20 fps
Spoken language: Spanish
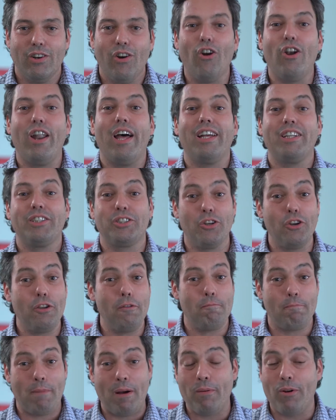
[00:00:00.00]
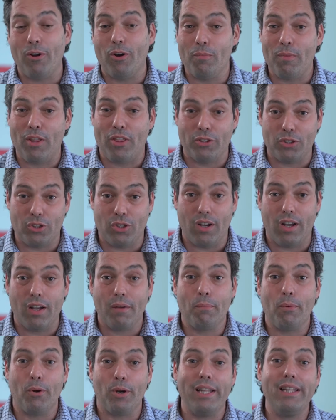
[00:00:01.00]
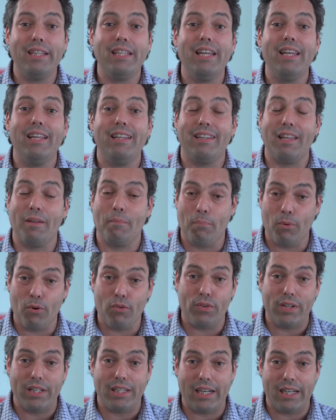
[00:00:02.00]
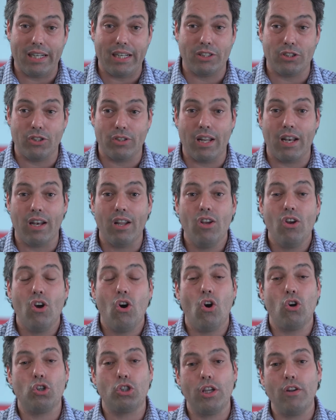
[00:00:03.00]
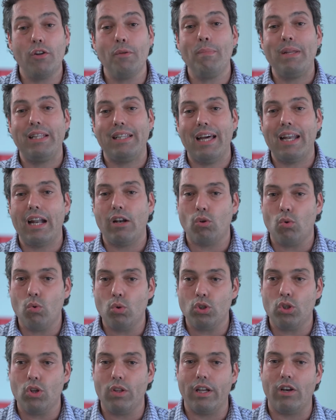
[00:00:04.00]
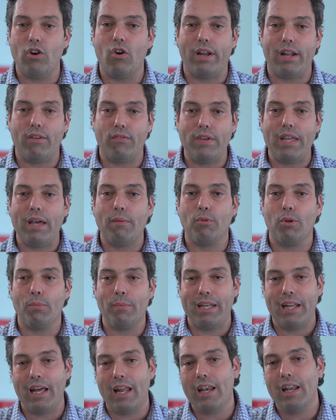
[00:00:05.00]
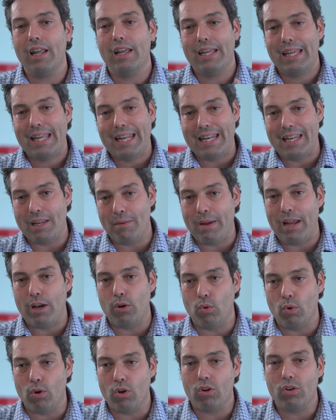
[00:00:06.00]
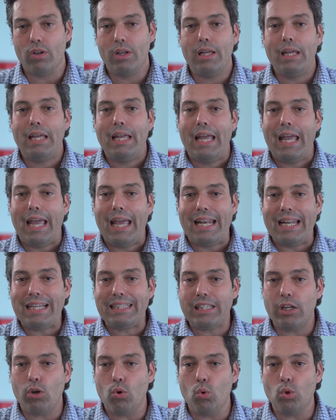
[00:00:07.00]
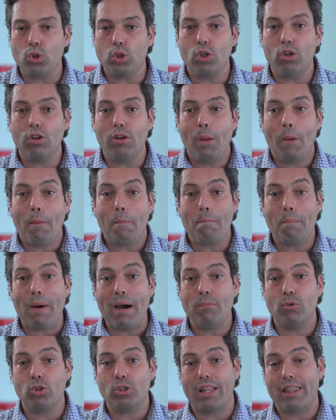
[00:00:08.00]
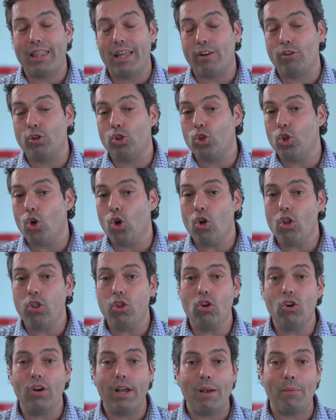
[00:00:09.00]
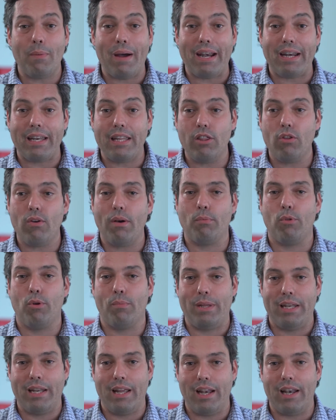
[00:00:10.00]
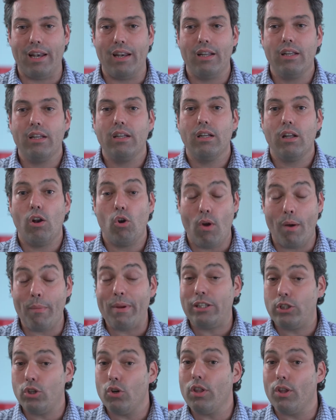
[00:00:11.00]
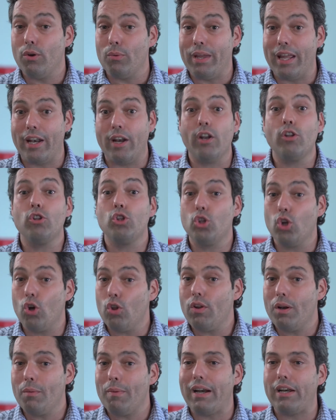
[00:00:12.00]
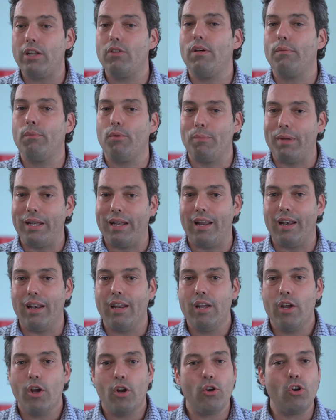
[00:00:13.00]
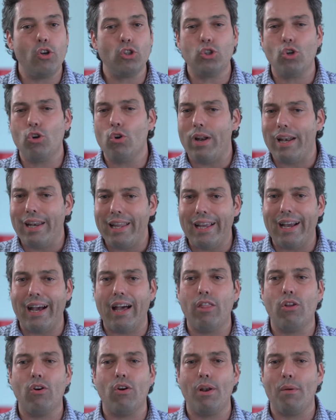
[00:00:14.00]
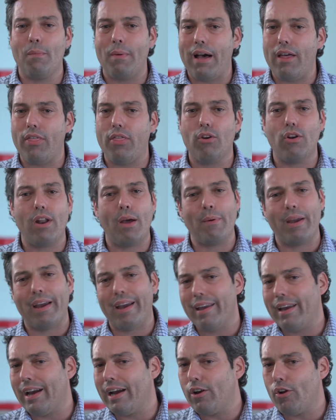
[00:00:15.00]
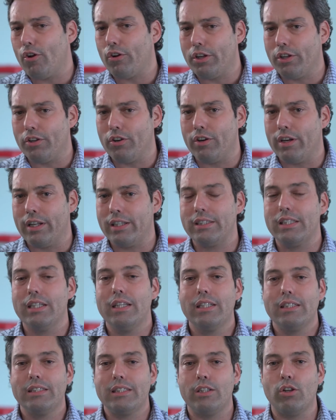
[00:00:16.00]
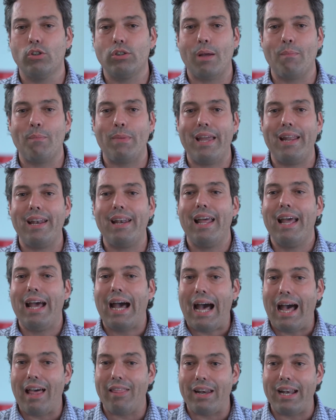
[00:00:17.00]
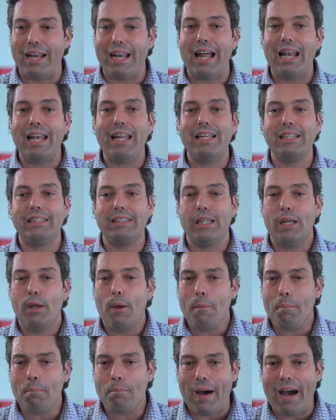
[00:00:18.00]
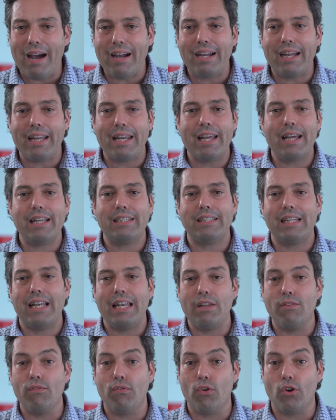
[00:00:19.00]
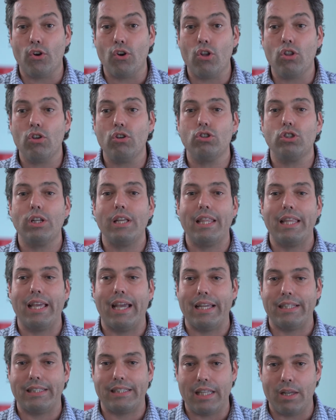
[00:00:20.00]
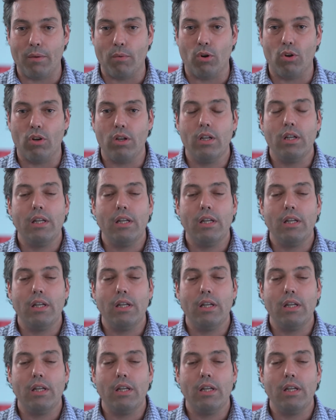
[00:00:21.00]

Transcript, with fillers: Hola, soy Pablo Gómez Ochoa, ponente de Improve International. Os quiero invitar al curso de Ecografía Abdominal Nivel 1. En este curso vamos a hacer todo el barrido abdominal. Lo habéis oído bien, todo el barrido abdominal. No solo el hígado, el bazo, la vejiga y los riñones, sino también adrenales, páncreas, linfonodos y digestivo.